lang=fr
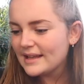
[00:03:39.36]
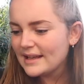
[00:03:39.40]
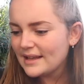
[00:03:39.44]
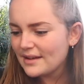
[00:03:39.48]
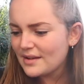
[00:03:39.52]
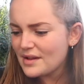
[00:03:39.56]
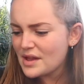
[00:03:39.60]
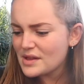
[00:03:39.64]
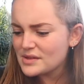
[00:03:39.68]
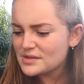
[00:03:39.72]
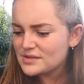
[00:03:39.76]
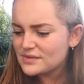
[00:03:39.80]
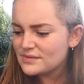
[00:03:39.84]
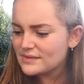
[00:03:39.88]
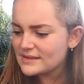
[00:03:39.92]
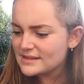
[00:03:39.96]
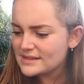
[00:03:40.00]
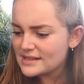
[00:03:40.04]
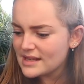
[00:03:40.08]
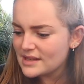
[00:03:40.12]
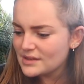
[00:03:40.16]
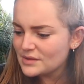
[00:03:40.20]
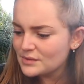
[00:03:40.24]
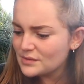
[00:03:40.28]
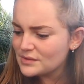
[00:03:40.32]
Et
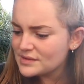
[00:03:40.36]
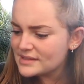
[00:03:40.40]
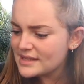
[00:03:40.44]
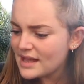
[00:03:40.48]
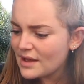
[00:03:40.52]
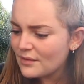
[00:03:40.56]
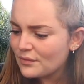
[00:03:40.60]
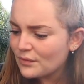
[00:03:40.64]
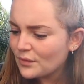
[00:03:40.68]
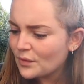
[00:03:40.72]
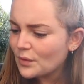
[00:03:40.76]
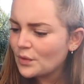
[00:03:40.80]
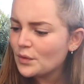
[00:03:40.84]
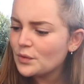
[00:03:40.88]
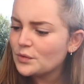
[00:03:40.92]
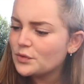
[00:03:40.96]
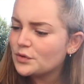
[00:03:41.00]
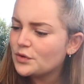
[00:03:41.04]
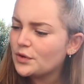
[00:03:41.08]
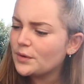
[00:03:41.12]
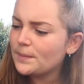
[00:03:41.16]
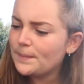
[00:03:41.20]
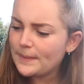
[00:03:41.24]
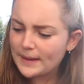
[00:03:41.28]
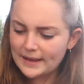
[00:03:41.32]
ensuite, nous avons
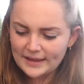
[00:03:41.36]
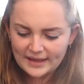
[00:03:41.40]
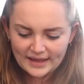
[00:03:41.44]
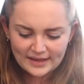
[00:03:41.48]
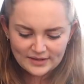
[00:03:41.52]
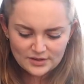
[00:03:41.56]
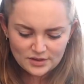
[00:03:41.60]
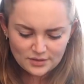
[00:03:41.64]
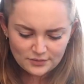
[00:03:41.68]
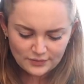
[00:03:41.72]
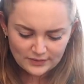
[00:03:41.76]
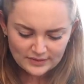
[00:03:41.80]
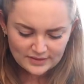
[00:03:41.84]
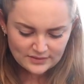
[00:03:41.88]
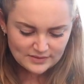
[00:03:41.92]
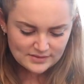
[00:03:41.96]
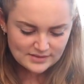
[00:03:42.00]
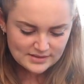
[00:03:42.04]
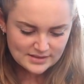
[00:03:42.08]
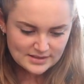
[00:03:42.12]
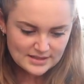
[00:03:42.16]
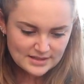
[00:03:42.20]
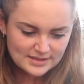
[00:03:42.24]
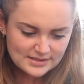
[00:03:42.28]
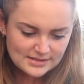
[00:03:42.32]
deux paquets de
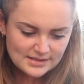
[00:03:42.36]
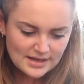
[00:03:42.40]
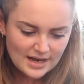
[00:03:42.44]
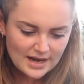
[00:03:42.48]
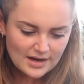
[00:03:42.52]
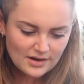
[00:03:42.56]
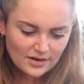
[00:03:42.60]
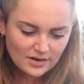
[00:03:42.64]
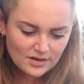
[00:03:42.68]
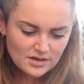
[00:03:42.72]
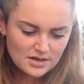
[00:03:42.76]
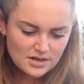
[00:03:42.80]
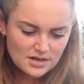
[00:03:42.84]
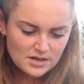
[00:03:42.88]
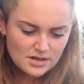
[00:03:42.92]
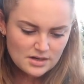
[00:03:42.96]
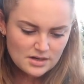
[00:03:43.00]
friandises. Alors,